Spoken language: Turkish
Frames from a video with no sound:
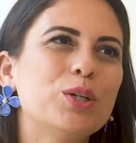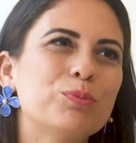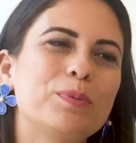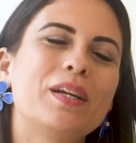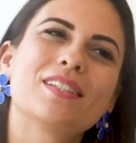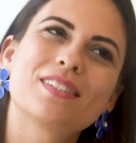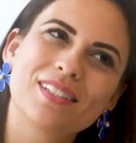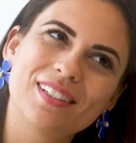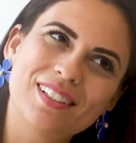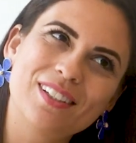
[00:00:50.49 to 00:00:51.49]
Bu biraz
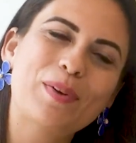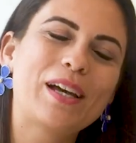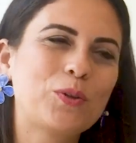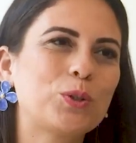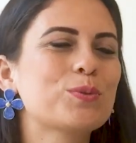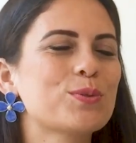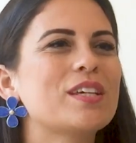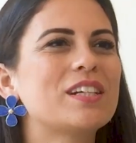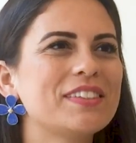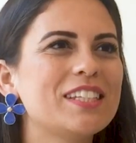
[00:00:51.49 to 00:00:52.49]
e, belki olumsuz
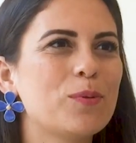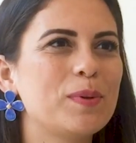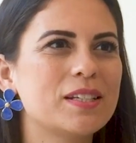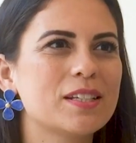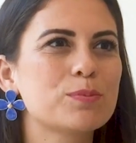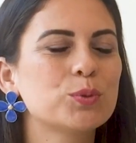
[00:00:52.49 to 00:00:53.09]
tarafı diyebiliriz.